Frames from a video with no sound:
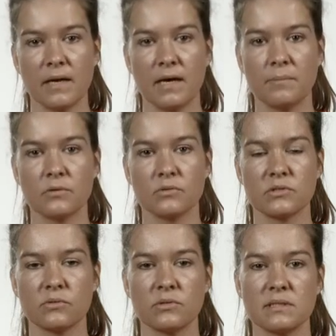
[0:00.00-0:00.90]
aber auch
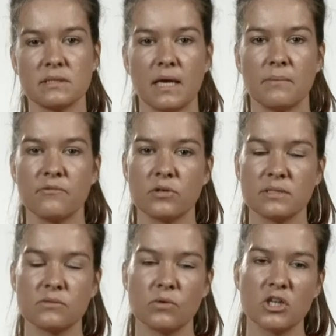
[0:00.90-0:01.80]
so ähm, für
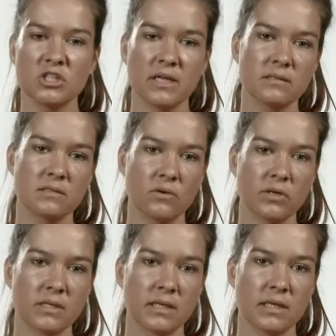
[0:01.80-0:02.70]
einen Zustand zu
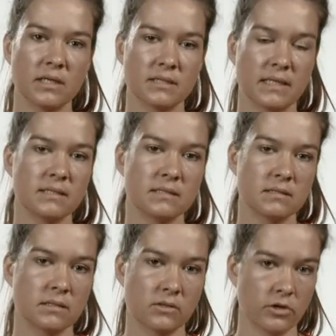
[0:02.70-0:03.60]
sorgen, dass
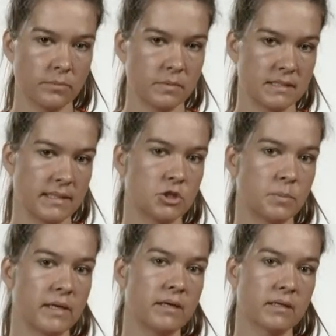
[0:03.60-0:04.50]
der Körper sich
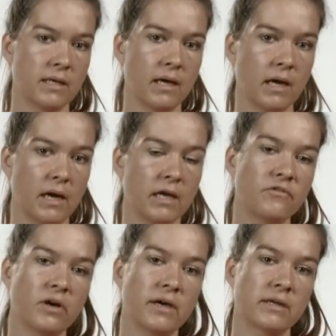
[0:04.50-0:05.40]
entspannen kann,
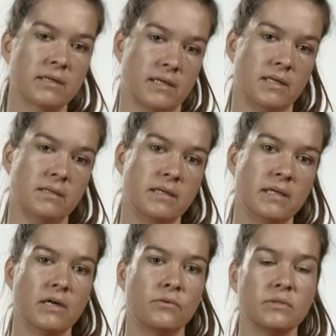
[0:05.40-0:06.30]
anfahren kann.
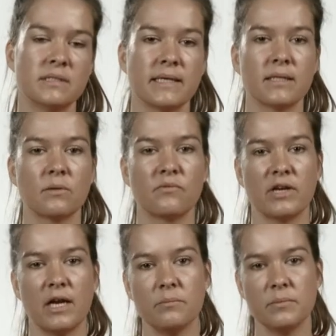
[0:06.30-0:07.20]
Und ich denke vor
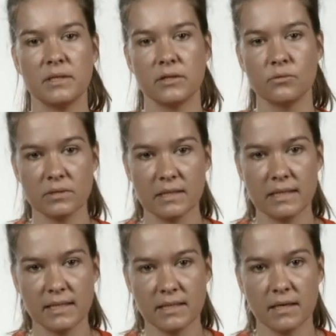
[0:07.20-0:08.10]
allem bei den
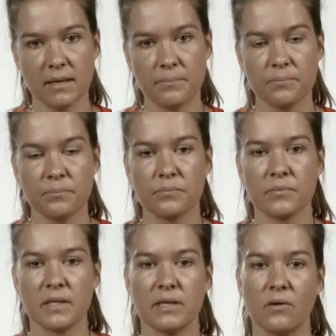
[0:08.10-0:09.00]
Jugendlichen,
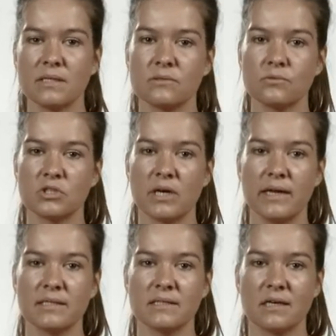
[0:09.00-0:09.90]
ja, das
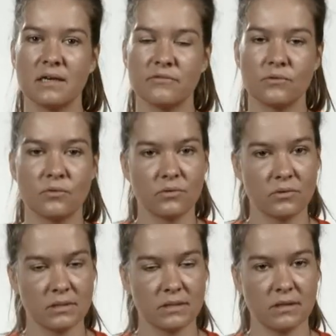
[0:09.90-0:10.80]
Ausschalten
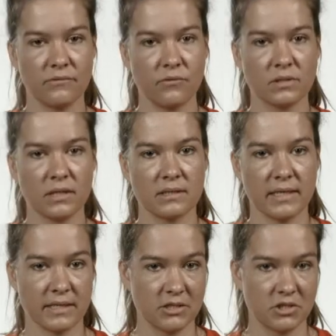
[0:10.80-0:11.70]
von, von den
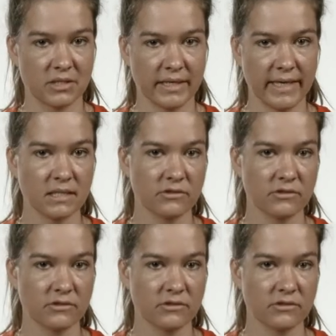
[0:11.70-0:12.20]
technischen Geräten,